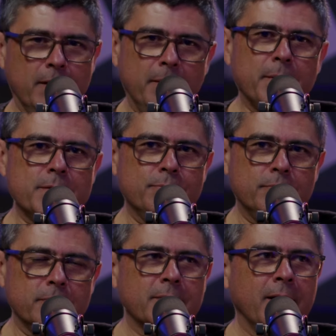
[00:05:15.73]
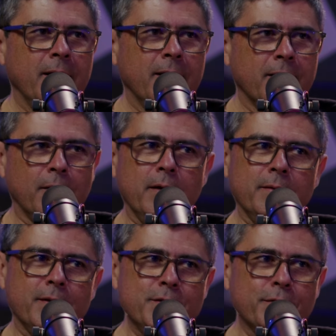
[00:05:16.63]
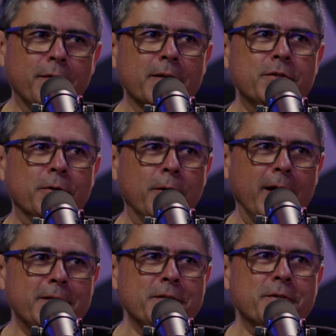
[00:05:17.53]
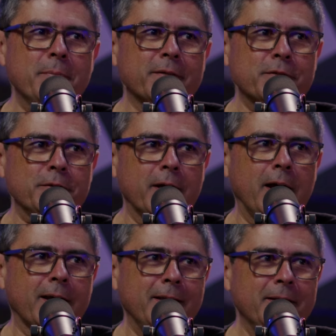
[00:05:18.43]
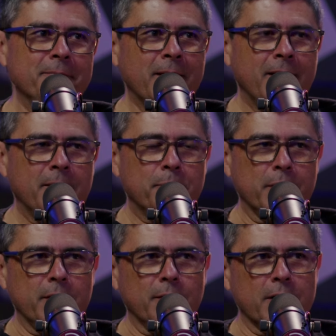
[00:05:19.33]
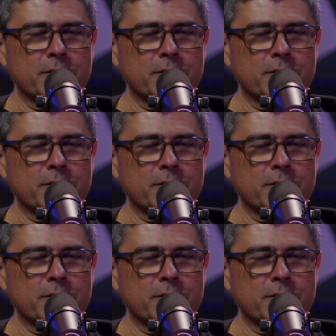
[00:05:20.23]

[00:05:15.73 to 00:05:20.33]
é, mas Olha, se a gente for falar de chocolate, a gente começa a chorar aqui. Porque, porque isso